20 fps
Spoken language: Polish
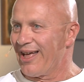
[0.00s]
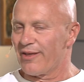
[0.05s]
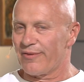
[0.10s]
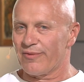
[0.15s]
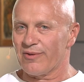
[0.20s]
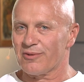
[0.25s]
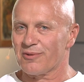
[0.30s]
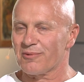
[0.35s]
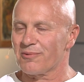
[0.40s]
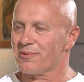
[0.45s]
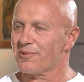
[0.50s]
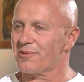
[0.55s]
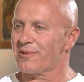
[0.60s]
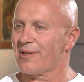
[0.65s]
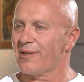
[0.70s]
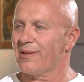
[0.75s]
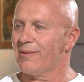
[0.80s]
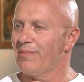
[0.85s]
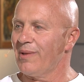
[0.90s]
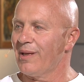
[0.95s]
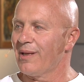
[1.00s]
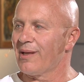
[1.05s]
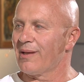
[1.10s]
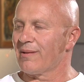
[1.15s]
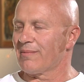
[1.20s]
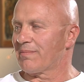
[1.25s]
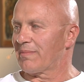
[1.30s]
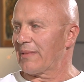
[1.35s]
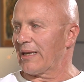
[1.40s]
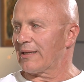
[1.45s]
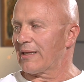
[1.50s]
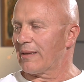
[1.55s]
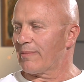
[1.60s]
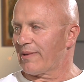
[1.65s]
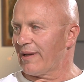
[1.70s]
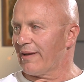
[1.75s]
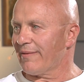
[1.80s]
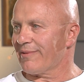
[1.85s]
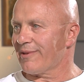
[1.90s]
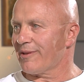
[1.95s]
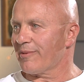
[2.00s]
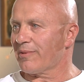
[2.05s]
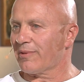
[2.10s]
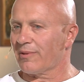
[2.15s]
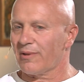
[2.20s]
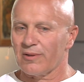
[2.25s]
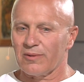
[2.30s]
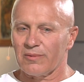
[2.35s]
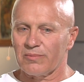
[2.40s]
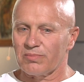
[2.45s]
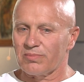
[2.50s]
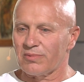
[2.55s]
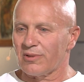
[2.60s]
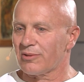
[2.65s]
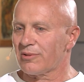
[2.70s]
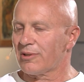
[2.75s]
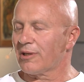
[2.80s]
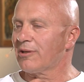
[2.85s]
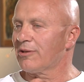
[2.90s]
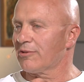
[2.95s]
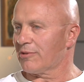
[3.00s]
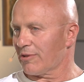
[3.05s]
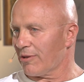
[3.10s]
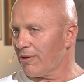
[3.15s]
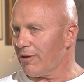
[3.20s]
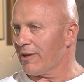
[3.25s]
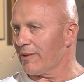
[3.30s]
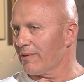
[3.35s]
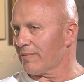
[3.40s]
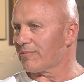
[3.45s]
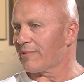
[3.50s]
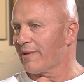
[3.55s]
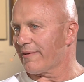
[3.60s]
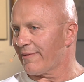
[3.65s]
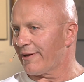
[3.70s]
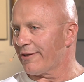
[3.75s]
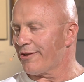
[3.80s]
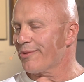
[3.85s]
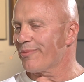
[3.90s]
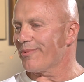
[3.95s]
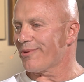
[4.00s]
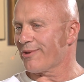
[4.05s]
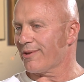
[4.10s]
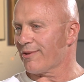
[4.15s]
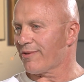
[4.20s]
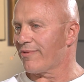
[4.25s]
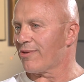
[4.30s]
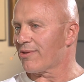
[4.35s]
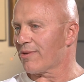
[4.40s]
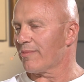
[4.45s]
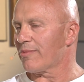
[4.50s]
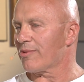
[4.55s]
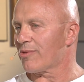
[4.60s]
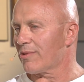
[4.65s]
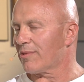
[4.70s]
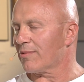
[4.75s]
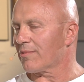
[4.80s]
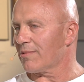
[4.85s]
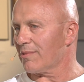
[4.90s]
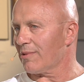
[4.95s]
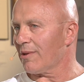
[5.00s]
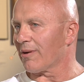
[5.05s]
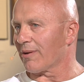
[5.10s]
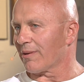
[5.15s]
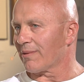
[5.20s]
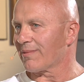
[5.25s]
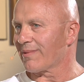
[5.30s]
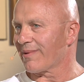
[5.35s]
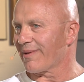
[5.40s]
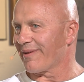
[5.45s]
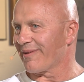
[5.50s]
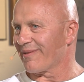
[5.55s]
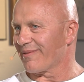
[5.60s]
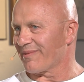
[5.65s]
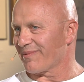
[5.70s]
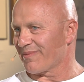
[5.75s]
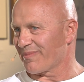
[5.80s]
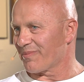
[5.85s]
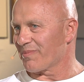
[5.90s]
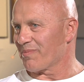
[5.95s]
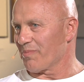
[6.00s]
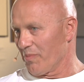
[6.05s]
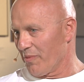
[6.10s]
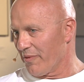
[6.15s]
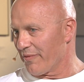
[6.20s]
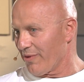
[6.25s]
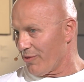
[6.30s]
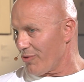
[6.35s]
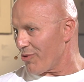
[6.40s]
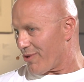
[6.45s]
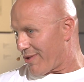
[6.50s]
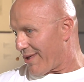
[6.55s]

W związku z tym tak naprawdę to, to tylko trochę udawaliśmy, że ćwiczymy Jeet Kune Do. Mówiąc